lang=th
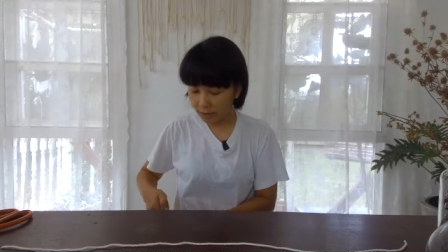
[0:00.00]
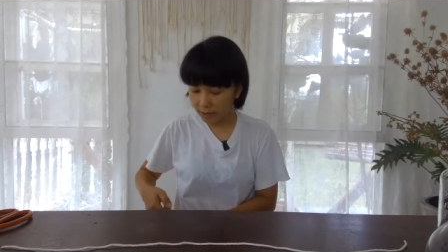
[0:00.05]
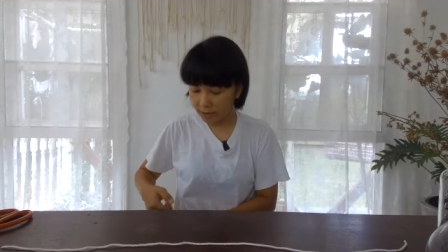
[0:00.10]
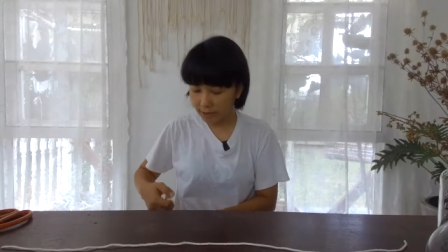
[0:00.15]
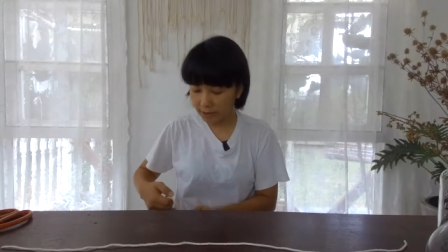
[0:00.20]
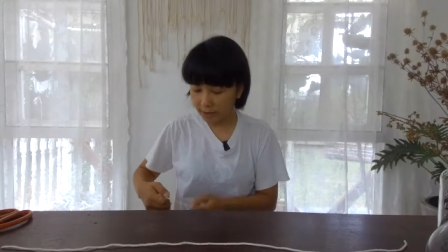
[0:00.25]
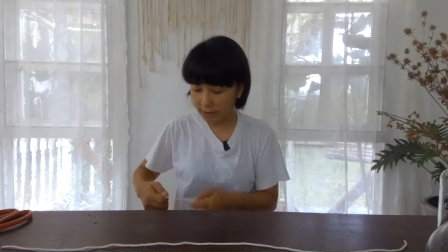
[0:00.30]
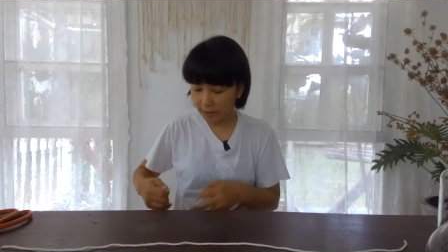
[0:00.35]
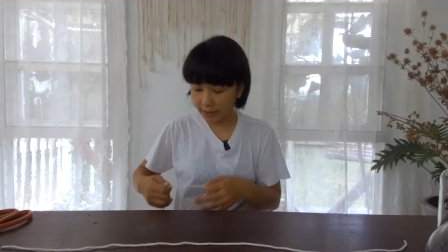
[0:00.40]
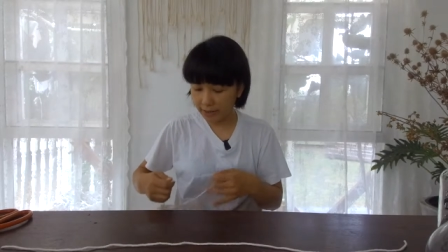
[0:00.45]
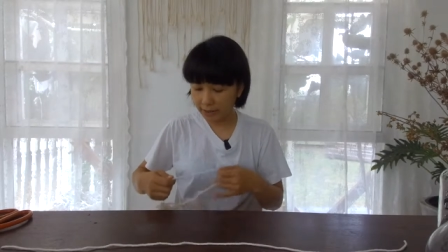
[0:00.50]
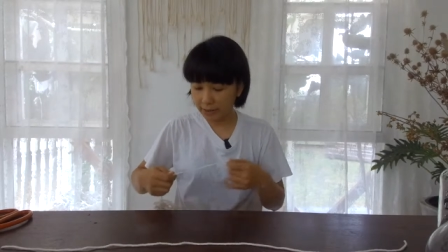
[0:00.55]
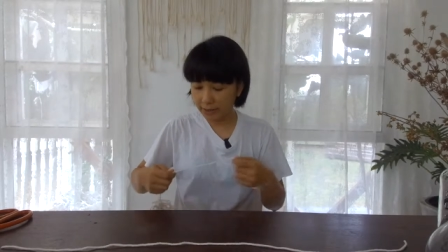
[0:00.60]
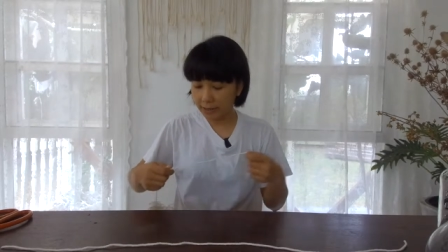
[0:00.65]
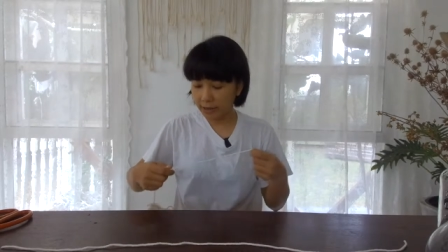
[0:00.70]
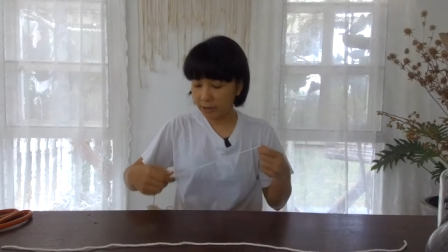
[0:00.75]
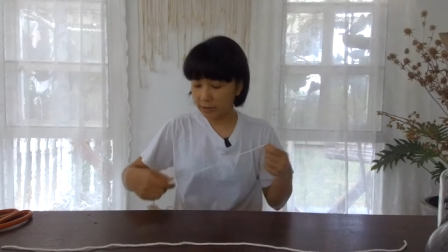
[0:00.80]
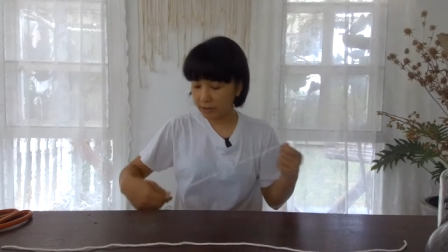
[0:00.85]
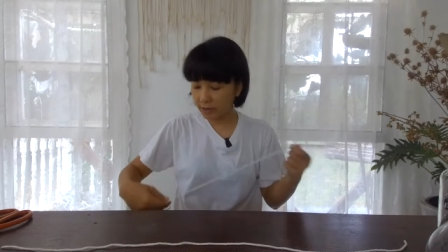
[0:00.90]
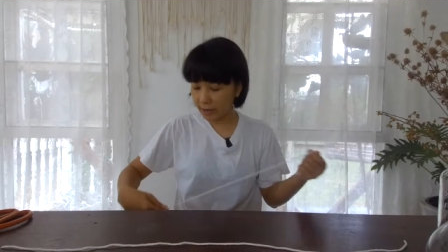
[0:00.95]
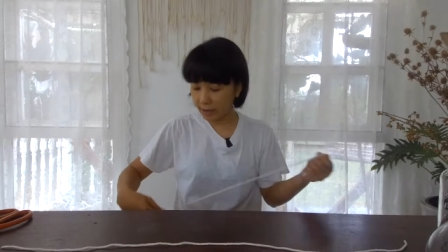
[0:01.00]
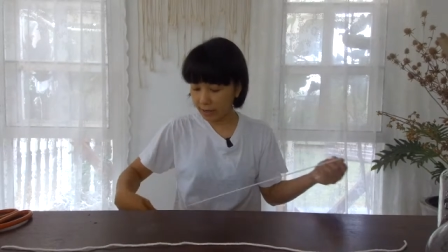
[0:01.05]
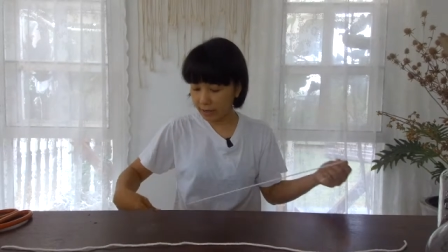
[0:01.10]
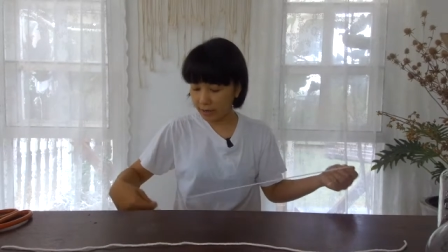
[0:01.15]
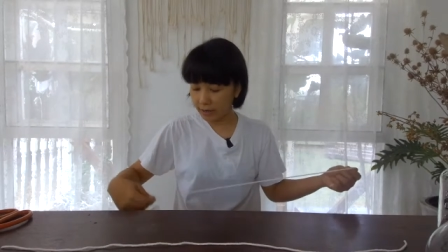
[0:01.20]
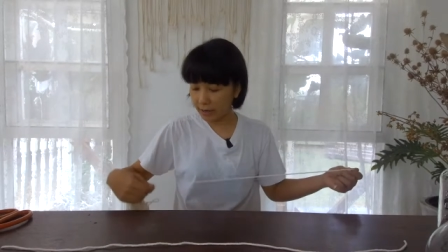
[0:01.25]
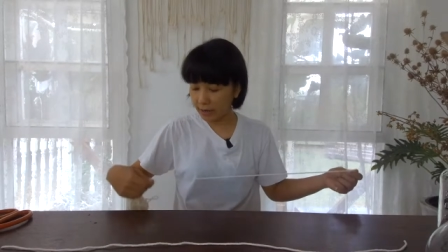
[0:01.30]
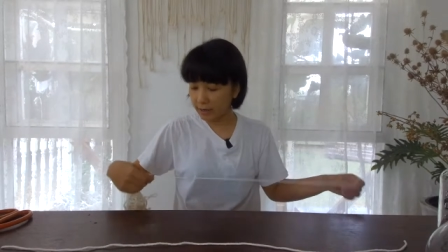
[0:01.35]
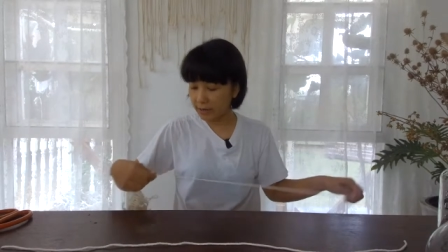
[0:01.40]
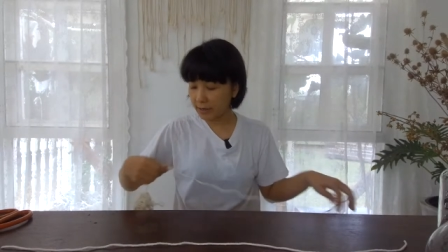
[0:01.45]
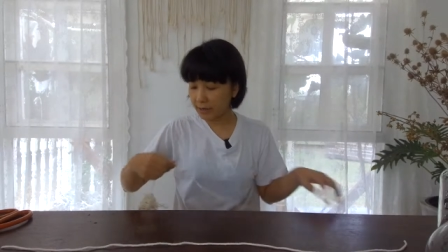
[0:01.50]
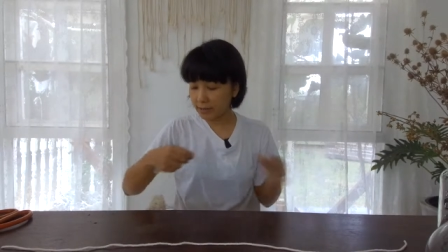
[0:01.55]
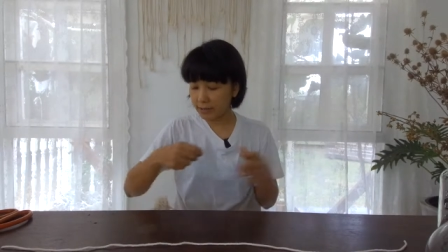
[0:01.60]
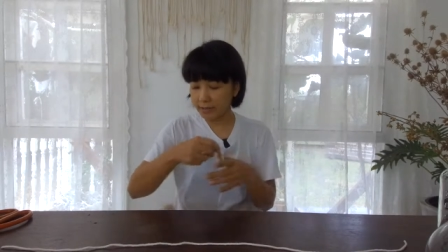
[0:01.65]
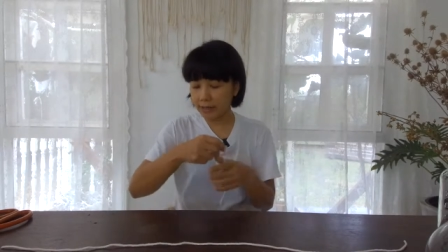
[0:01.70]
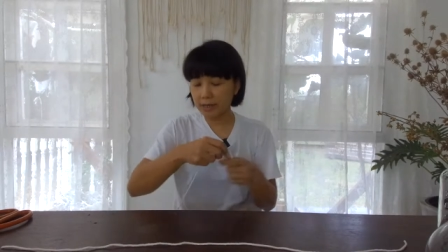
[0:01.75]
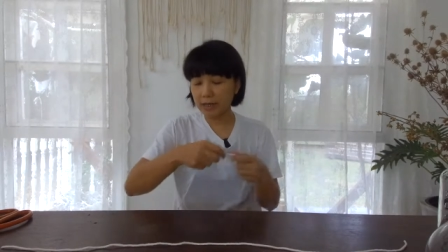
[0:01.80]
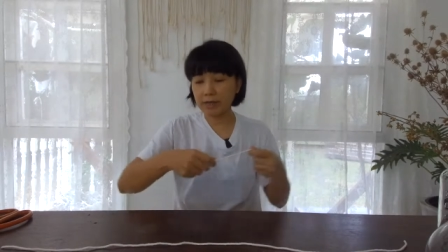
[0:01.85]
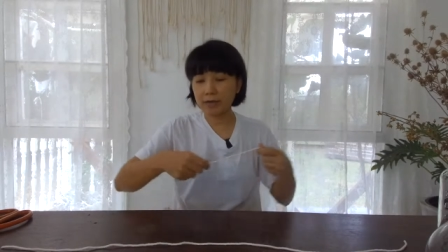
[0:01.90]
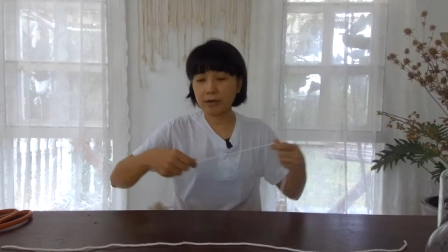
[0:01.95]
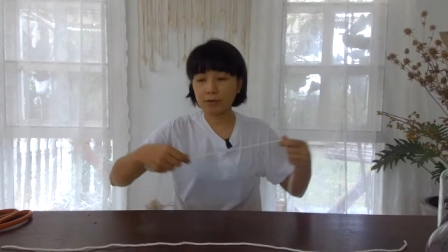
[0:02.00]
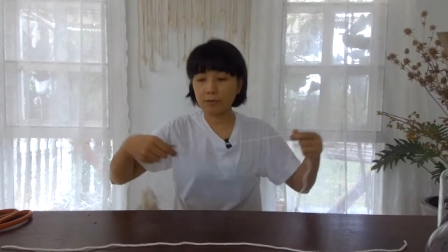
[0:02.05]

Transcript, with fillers: เรื่อยๆเราจะได้เหลือเนื้อที่